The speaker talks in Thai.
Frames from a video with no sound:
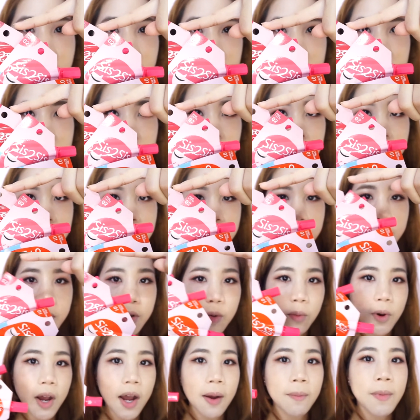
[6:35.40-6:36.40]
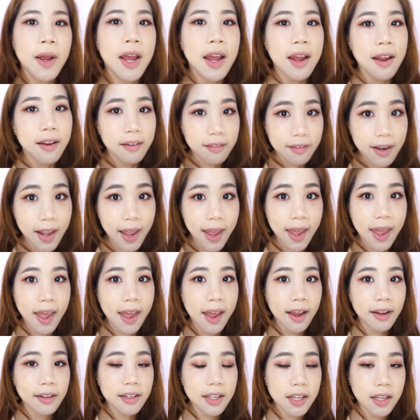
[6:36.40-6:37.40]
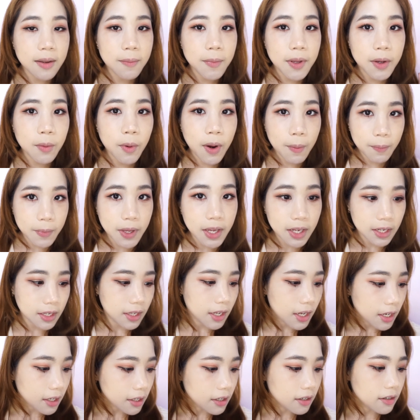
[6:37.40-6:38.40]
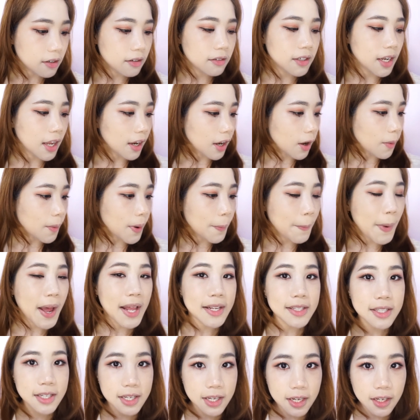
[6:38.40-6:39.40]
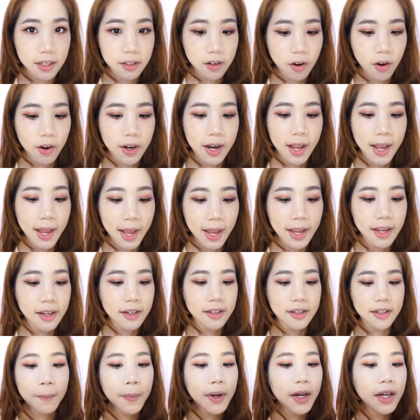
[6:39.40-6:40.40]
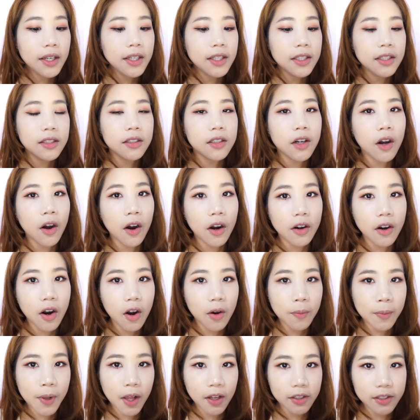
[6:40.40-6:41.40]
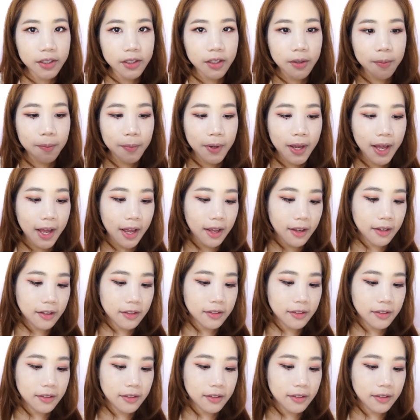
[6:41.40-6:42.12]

3ที่เขาจะมีความแดงที่มีความอิดนิดนึงเดี๋ยวเรามาปาดสีกันก่อนนะคะเบอร์1 Coral Blossom ค่ะ